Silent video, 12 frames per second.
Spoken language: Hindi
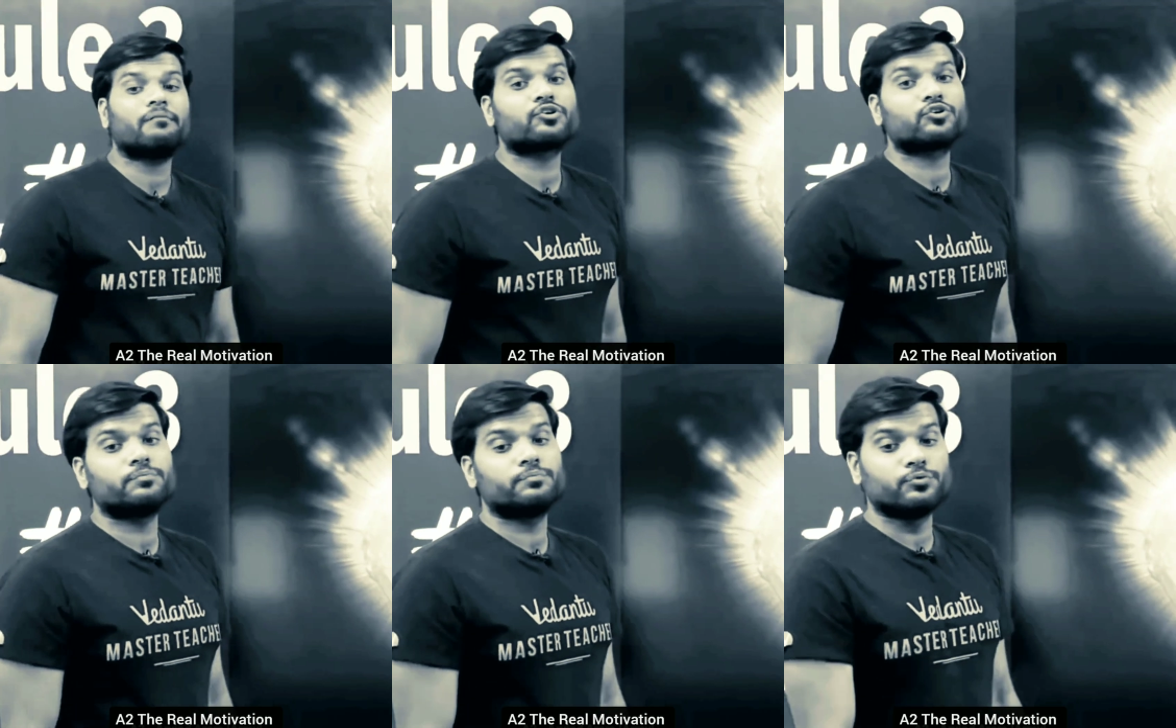की
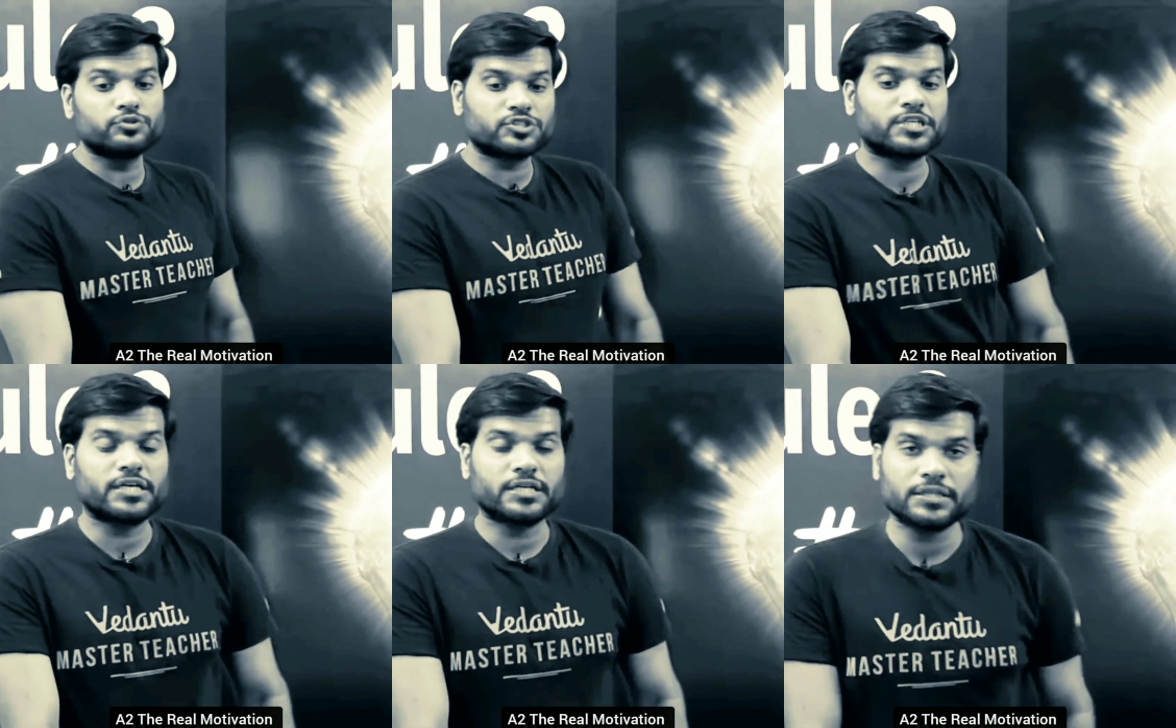पावर को
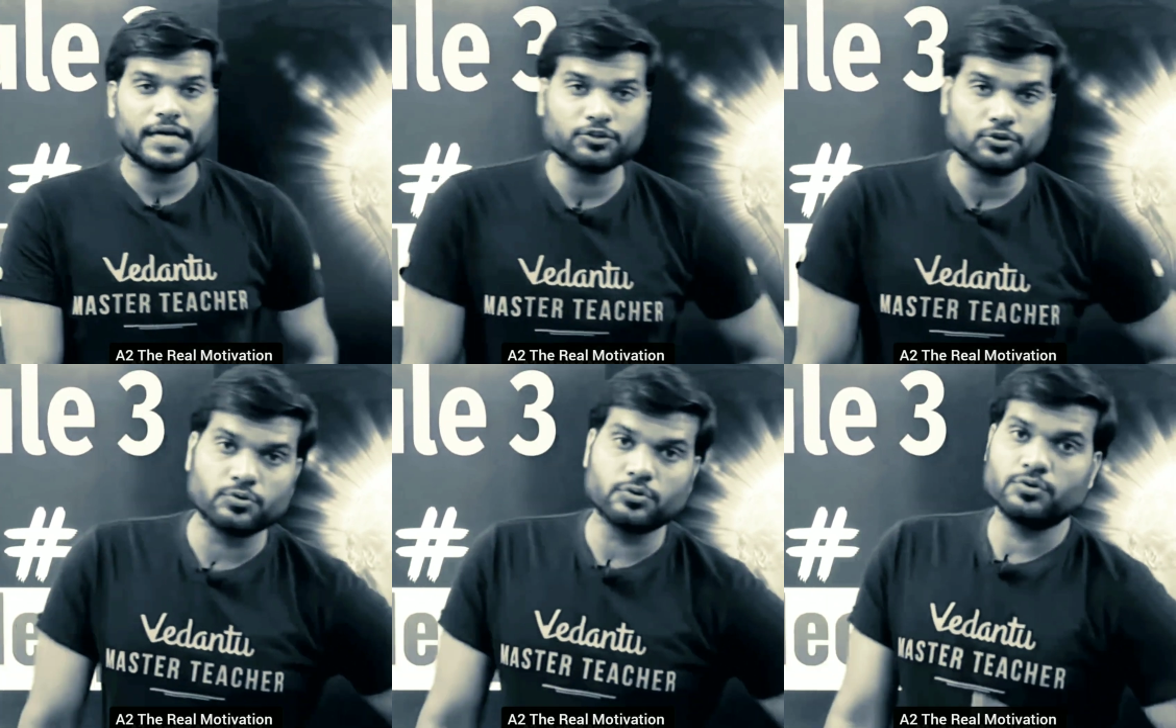बूस्ट करता
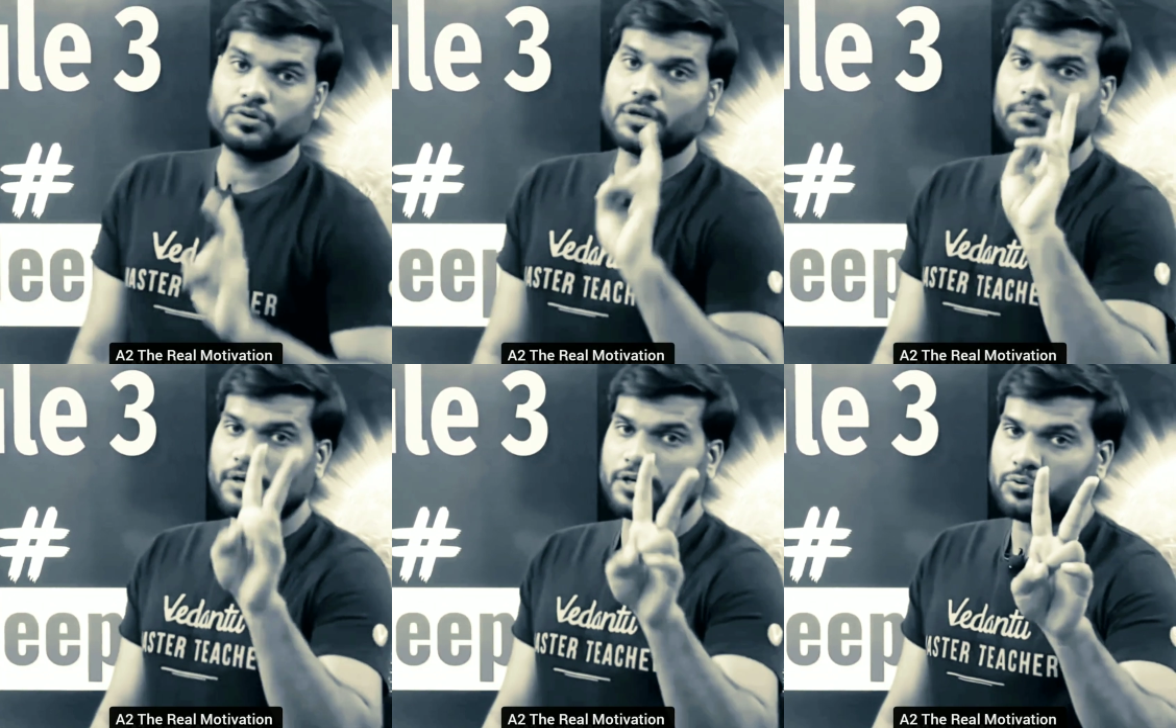है तो
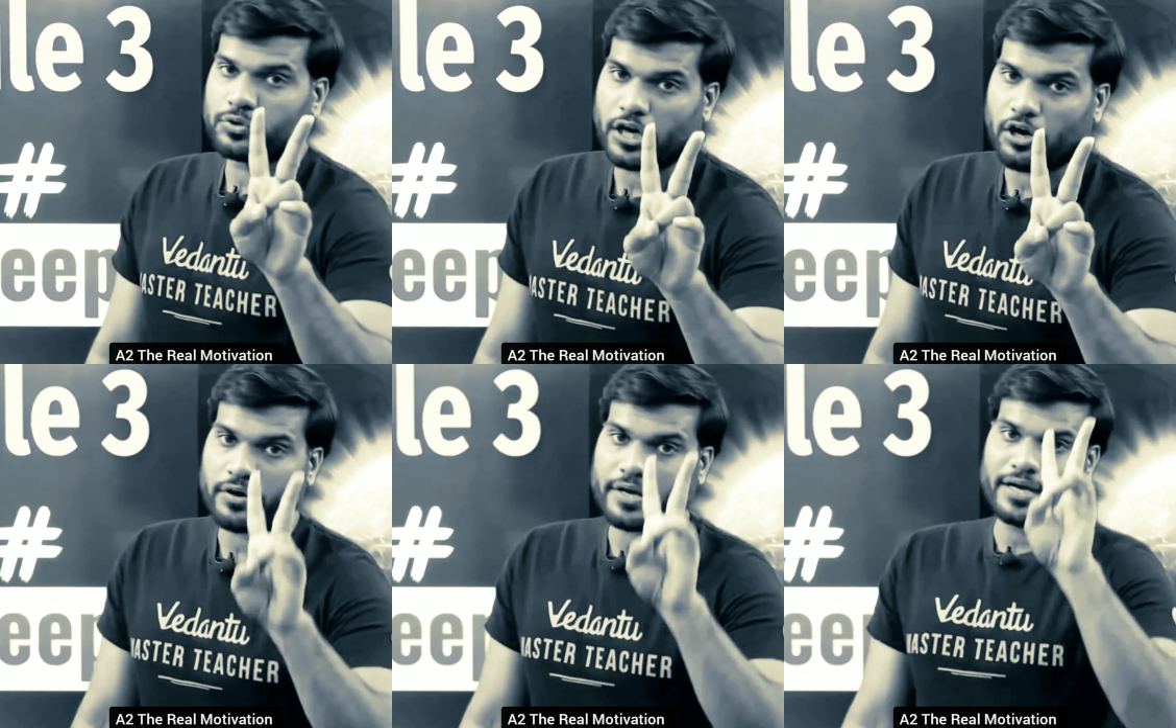नंबर टू
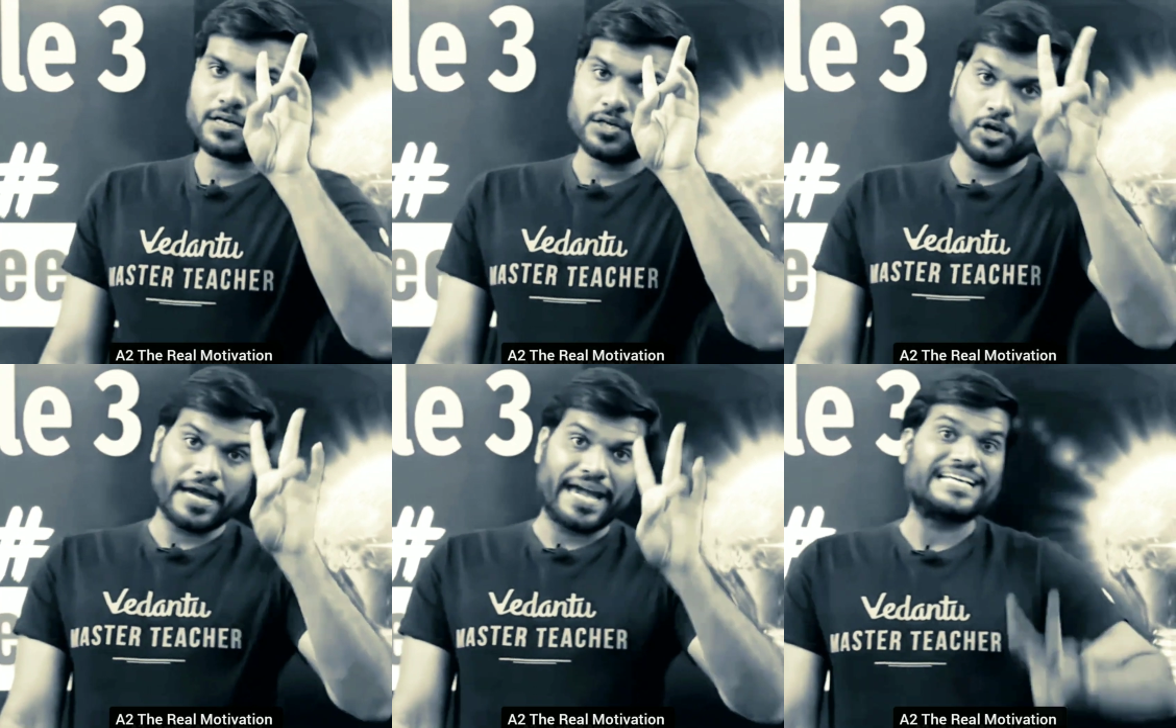क्या हो गया